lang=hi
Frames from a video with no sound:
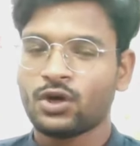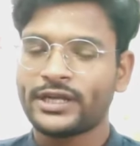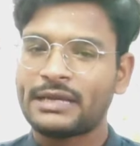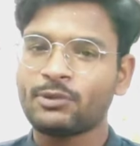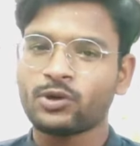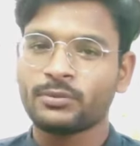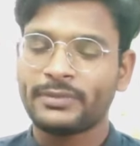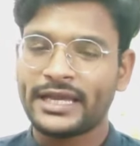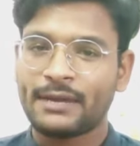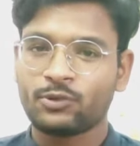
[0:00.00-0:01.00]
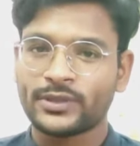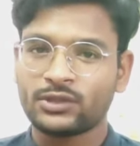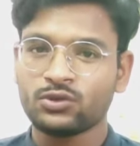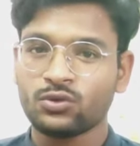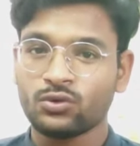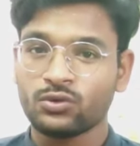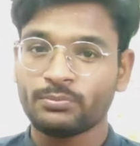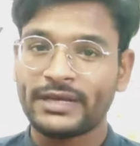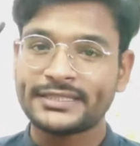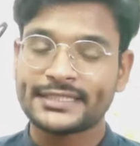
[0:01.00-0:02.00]
और यहाँ मैं आपको बता दूँ तो
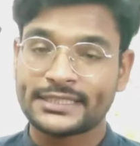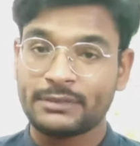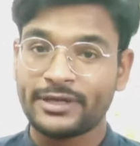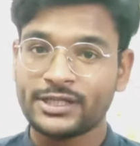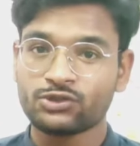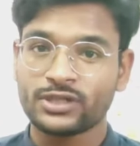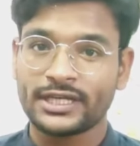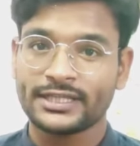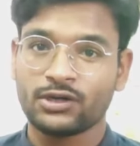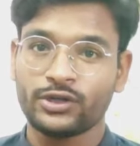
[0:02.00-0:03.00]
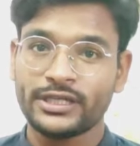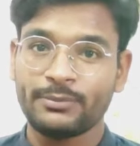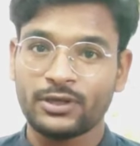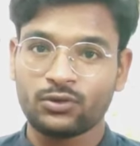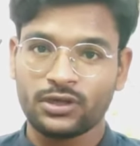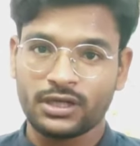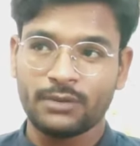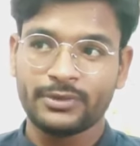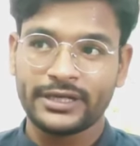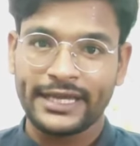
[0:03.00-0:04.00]
मैं इसे छः महीने यूज़ कर लिया था और ये बिल्कुल
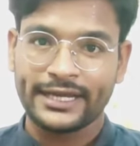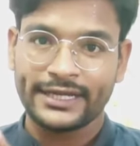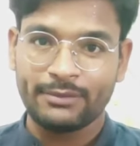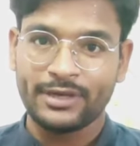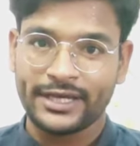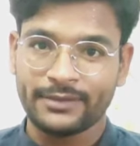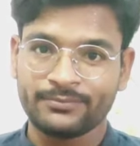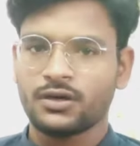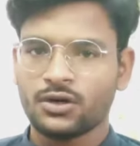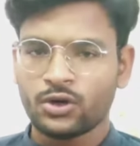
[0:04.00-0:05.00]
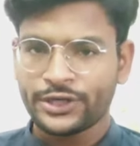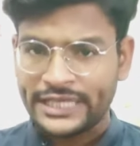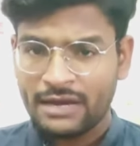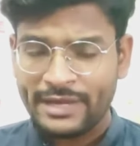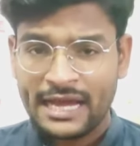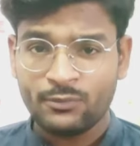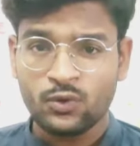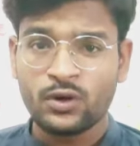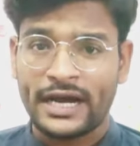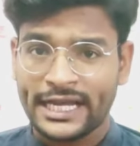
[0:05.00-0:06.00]
अब नया का नया मिला है और यहाँ मैं
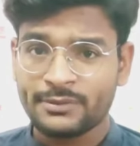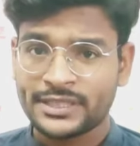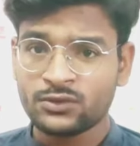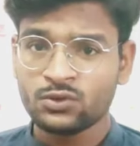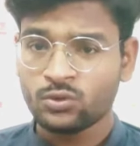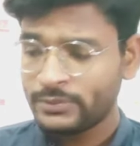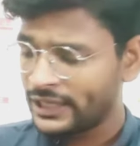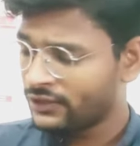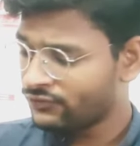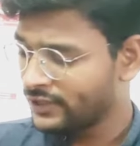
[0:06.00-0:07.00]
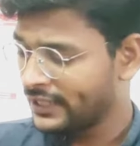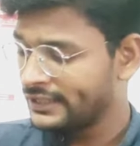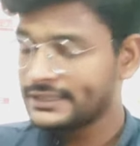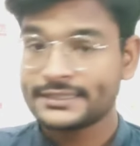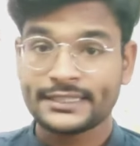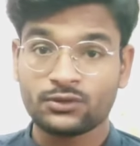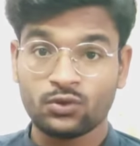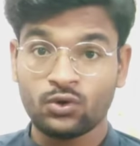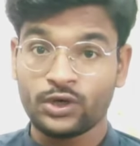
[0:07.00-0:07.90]
आपको आगे बता दूँ तो मैं फ़िलहाल इससे तो